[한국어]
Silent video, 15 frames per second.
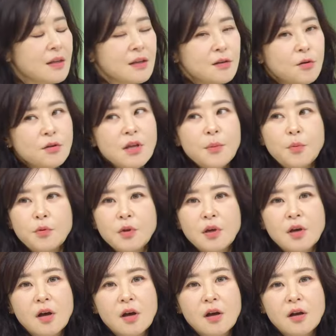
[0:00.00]
그러다
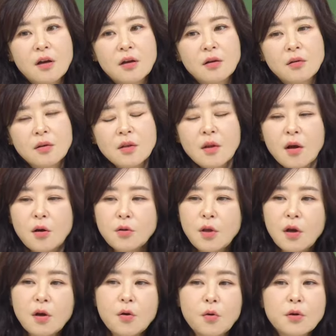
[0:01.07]
보니까
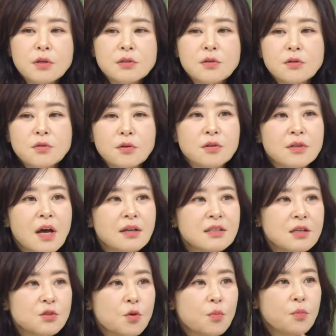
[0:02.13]
내가 여기 있어서 그 당시에
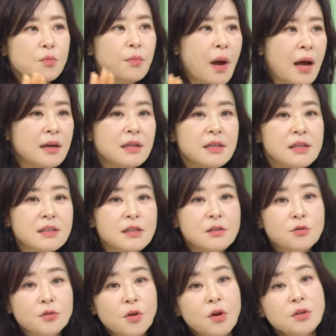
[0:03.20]
좀 많은
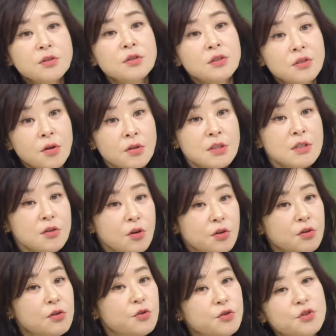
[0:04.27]
일들도 터지는
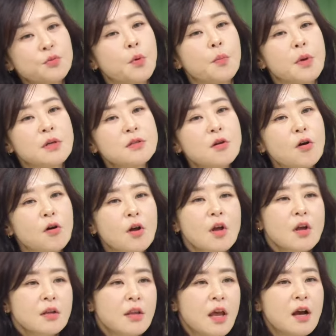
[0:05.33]
것들 뉴스 보면서
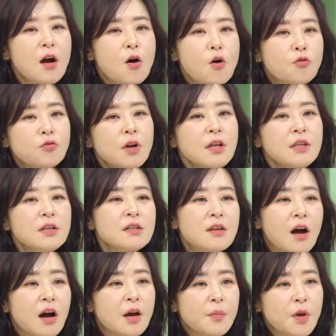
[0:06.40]
내가 억울한 일을
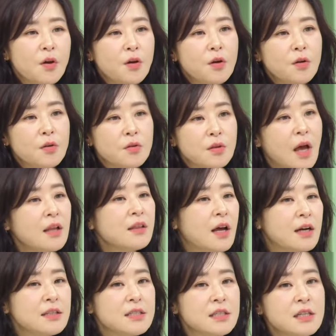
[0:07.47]
당하면 난
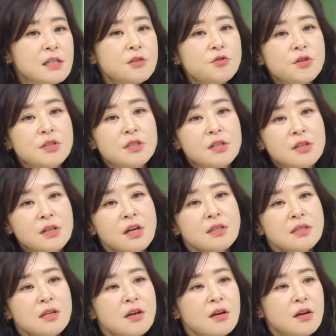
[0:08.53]
날 지킬 수 있을까
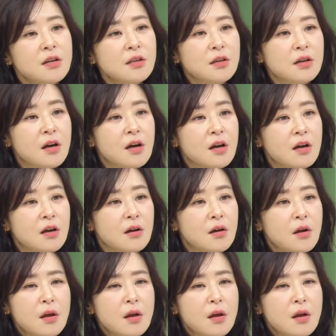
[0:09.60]
생각하니까